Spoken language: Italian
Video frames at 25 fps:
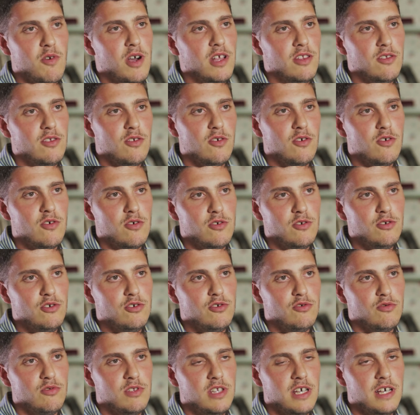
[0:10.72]
Quando l'ho
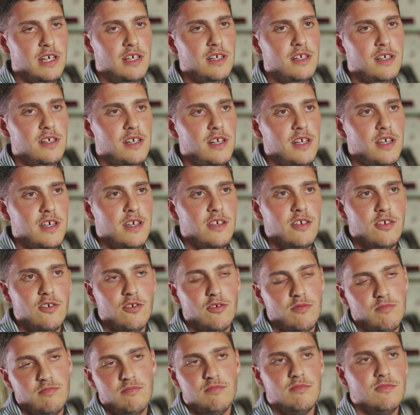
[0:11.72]
conosciuta
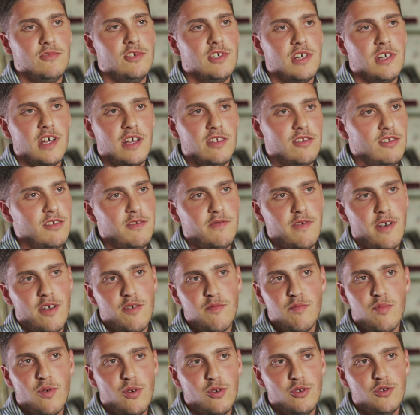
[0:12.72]
io ho cercato di fare
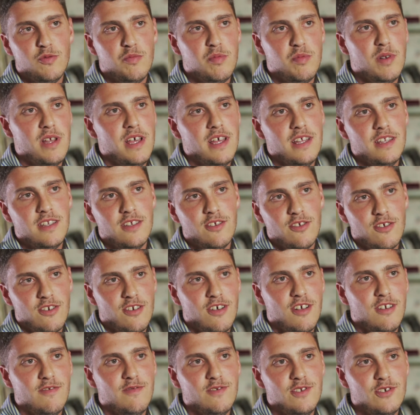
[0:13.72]
un po' lo splendido,
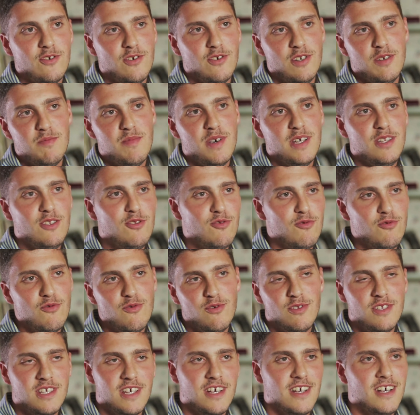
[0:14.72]
no? facevo le
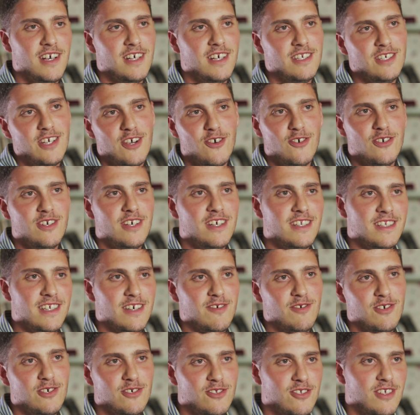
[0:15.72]
battute, ciao lei ti
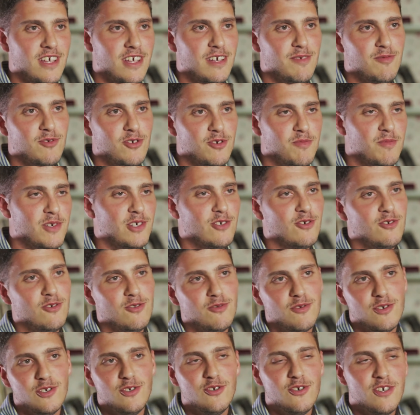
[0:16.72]
hai visto, dai mi sono messo
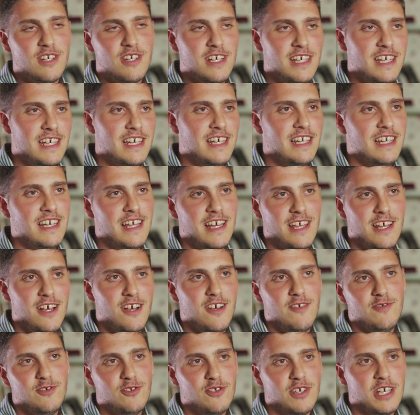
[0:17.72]
con tua sorella,
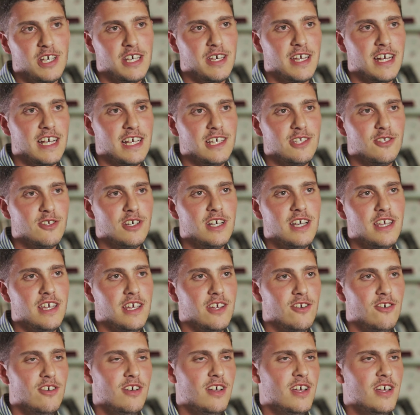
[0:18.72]
no? visto che è un ragazzo
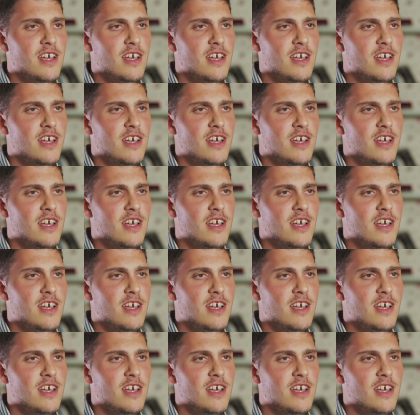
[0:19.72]
carino